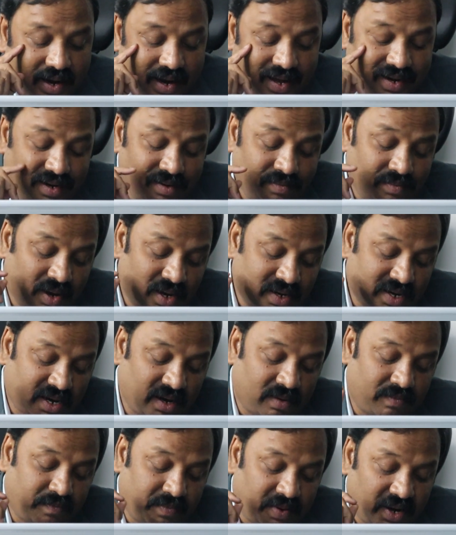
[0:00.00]
కరెంట్
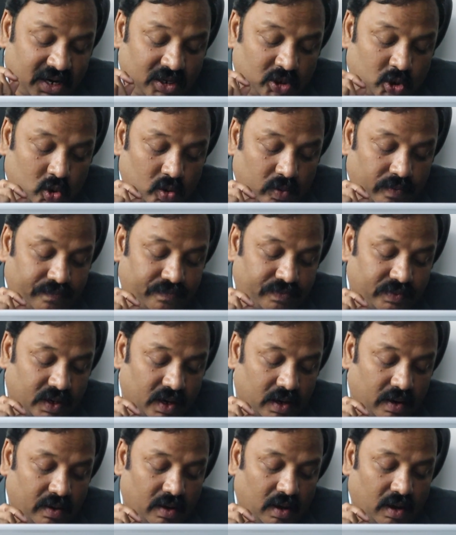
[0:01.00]
మార్కెట్ ప్రైస్
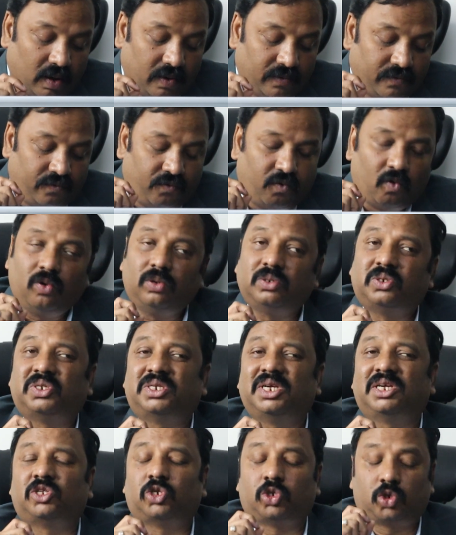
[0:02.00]
ఫోర్
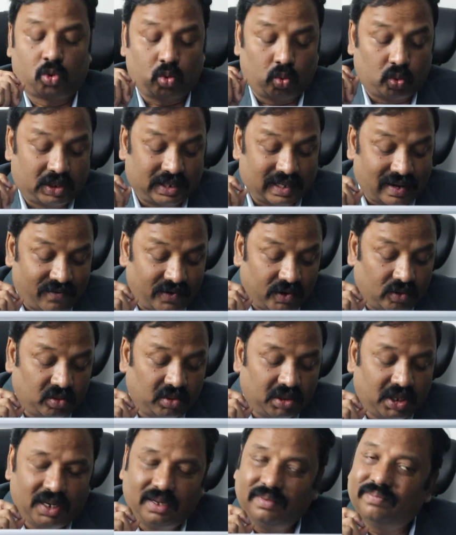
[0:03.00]
సిక్స్ టూ సెవెన్
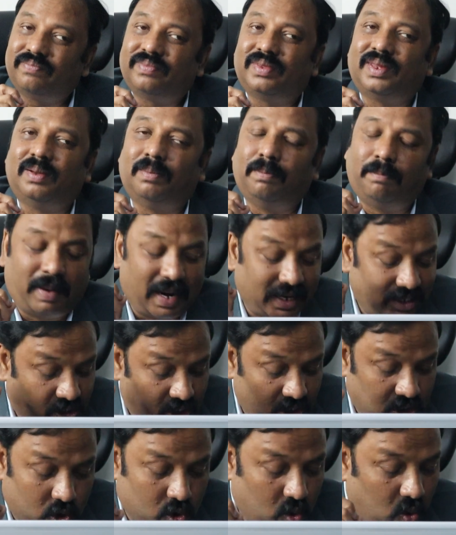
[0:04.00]
ఉంది బై
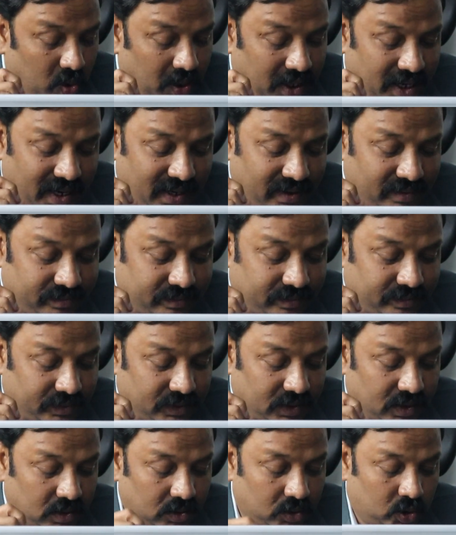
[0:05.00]
చేసుకోండి
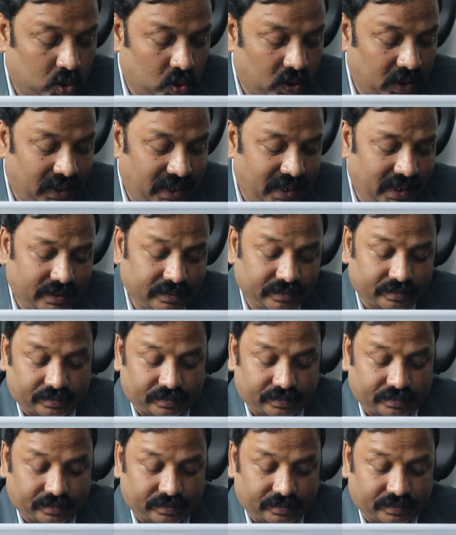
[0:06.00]
చూడండి